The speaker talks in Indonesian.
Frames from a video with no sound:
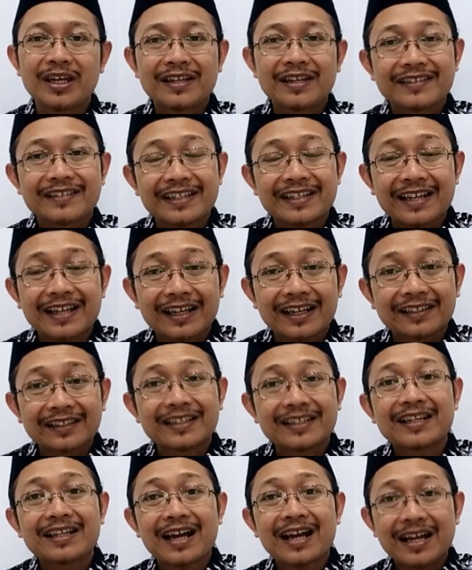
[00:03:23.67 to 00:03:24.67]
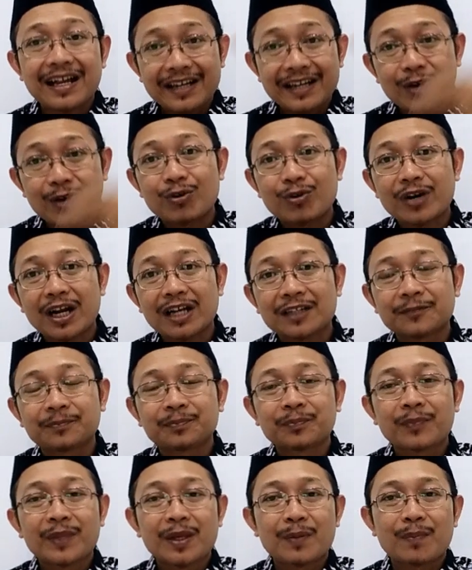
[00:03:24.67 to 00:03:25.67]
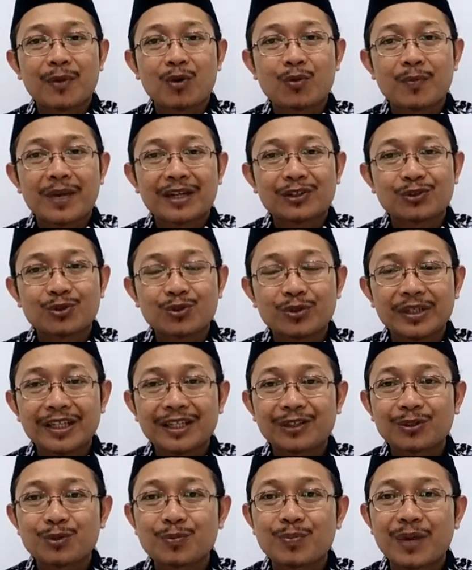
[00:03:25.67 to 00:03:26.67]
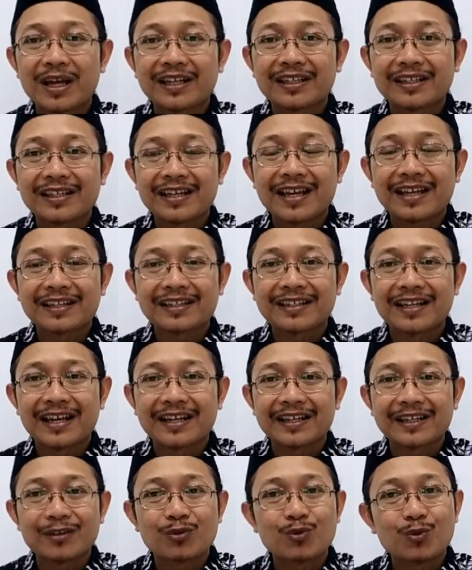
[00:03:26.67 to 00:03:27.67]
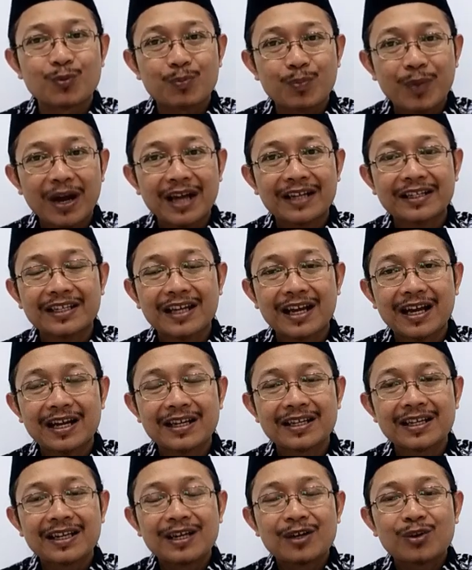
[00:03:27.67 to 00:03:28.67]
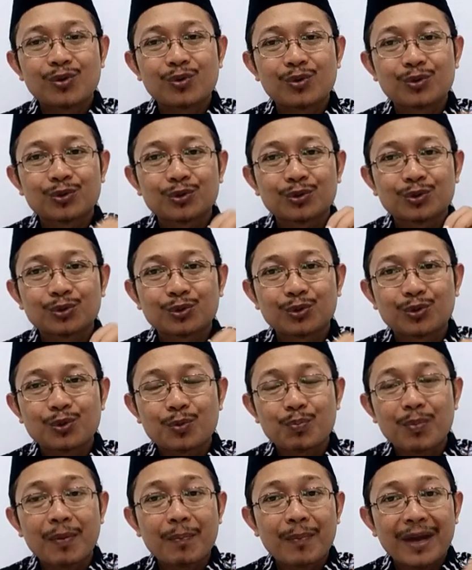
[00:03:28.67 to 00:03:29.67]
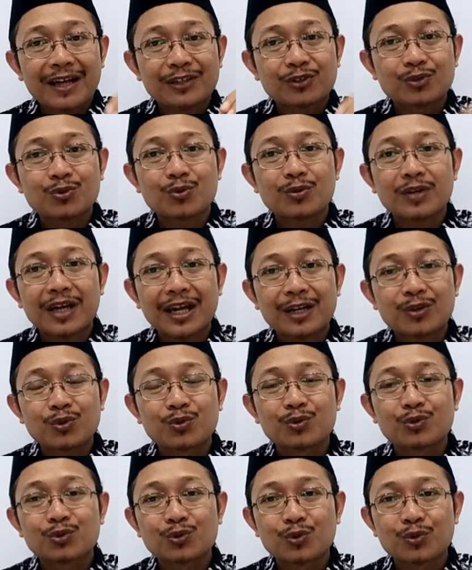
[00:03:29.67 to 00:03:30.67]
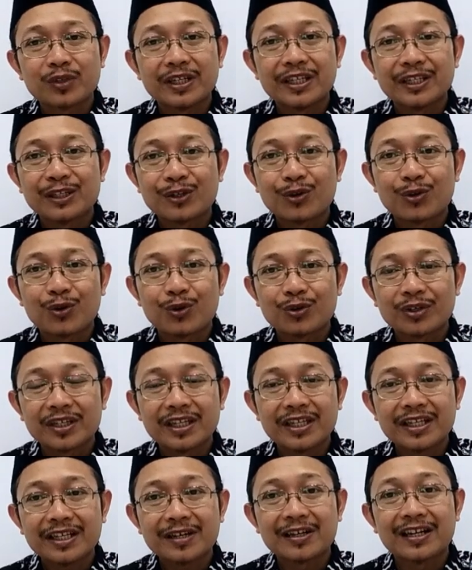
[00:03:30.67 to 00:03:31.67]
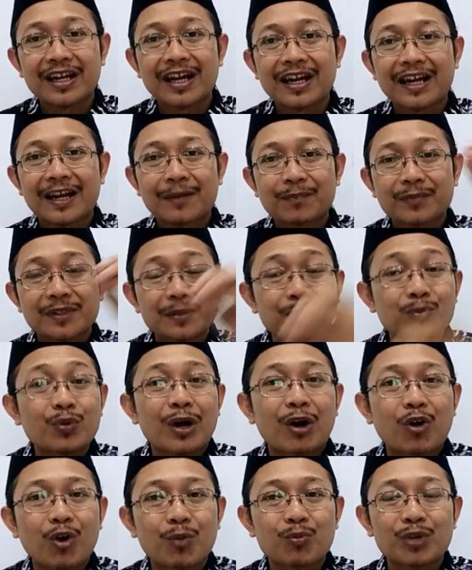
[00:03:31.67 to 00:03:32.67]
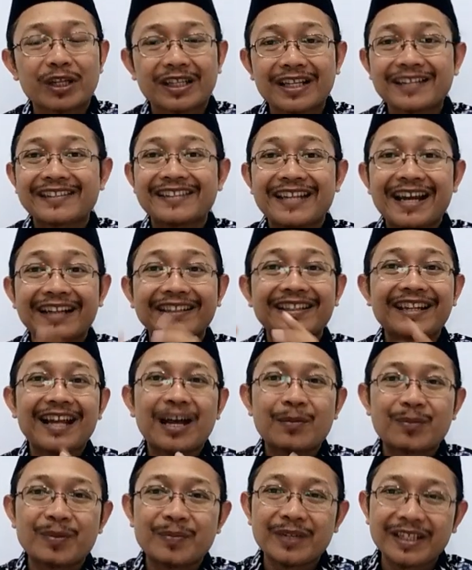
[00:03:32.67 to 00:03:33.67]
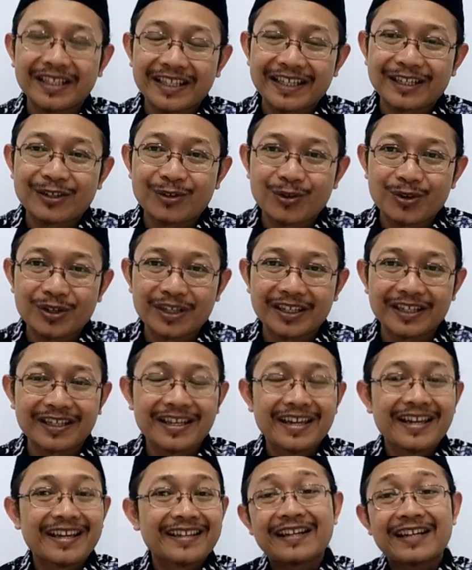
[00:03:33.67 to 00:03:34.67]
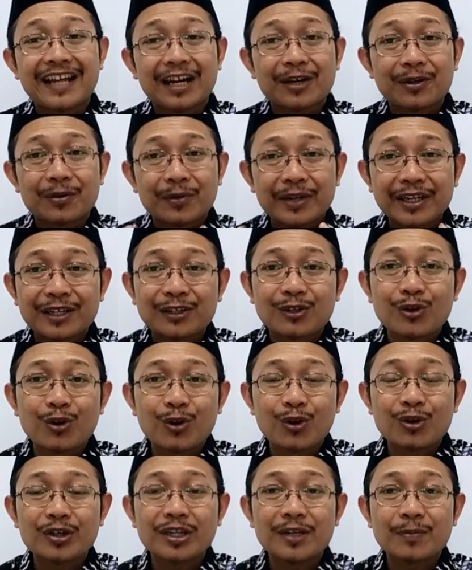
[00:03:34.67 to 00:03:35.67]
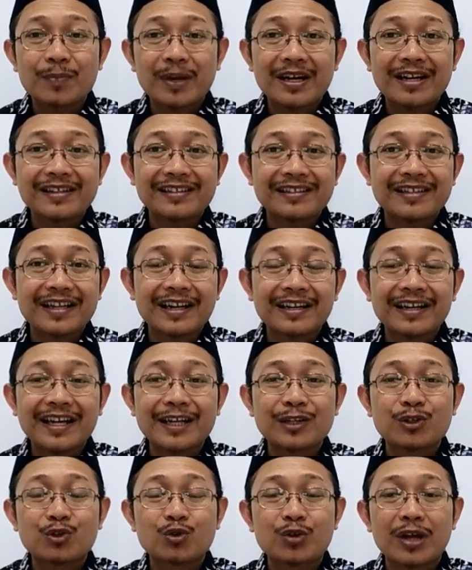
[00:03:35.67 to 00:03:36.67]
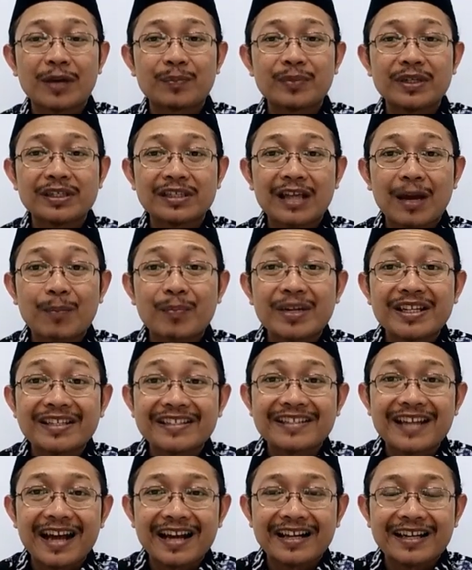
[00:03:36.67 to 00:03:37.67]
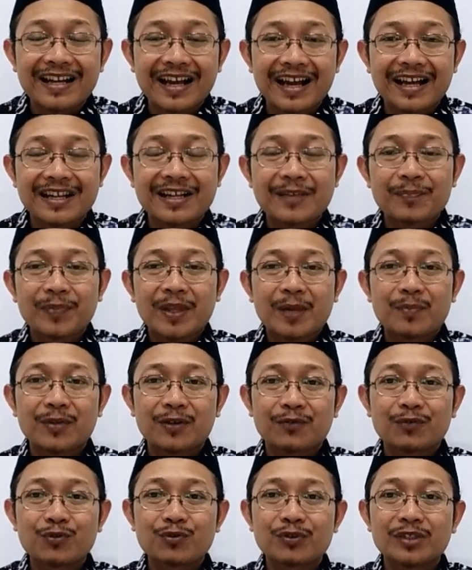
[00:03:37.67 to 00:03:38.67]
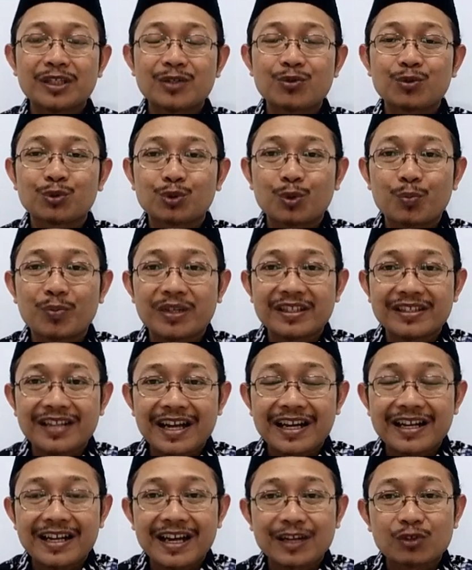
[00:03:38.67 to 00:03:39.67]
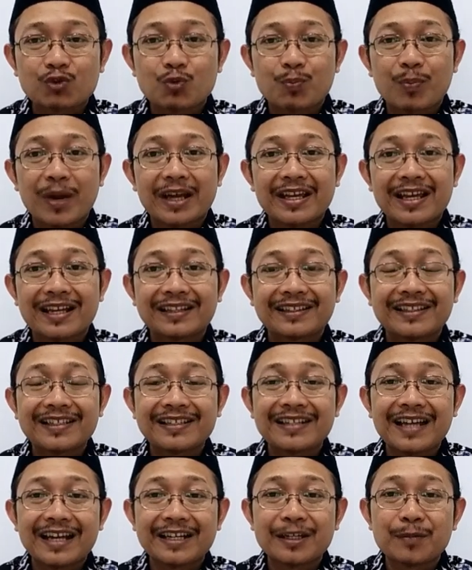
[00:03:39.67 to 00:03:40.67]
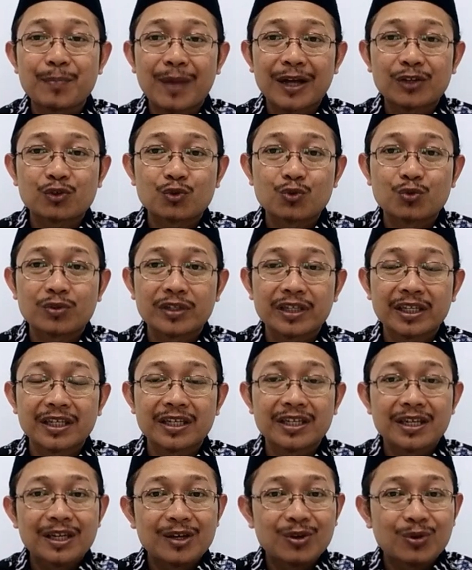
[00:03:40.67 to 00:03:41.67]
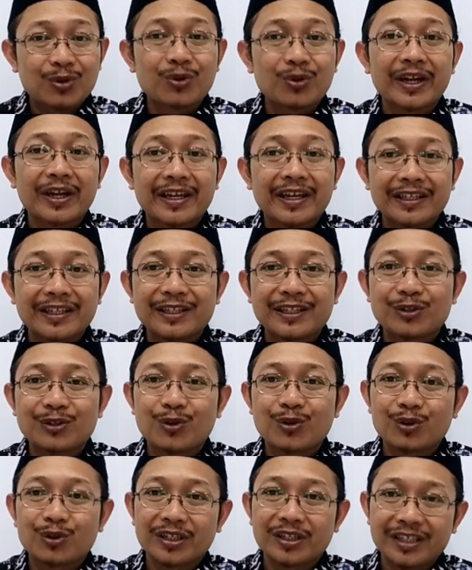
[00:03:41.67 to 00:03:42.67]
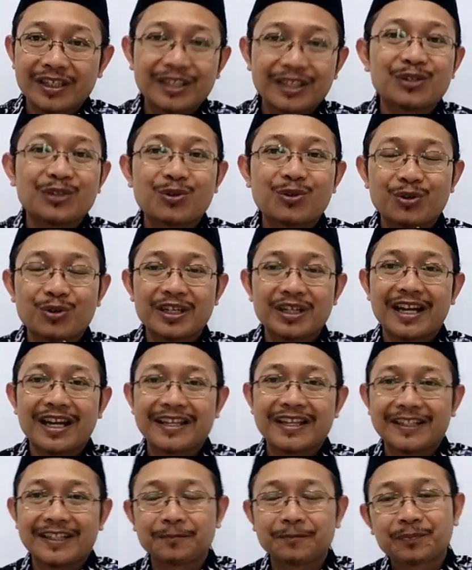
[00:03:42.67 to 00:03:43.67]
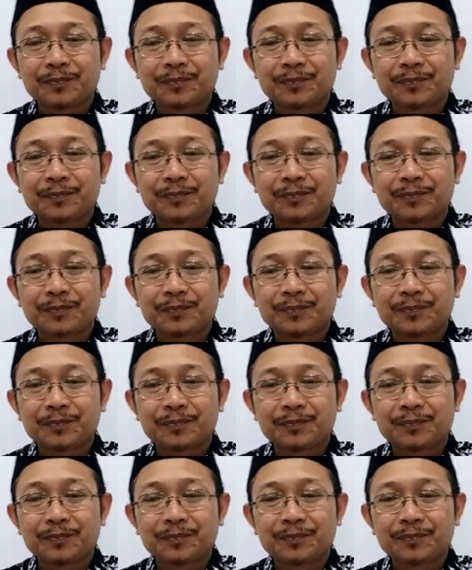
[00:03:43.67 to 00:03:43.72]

sehingga ketika ada orang mau masuk itu bagian dari upaya untuk memasukkan unsur ideologi ke dalam sebuah komunitas yang telah memiliki ideologi dan ideologi pada siang lain juga bisa menjaga berfungsi untuk menjaga supaya tidak dimasuki oleh ideologi-ideologi lain.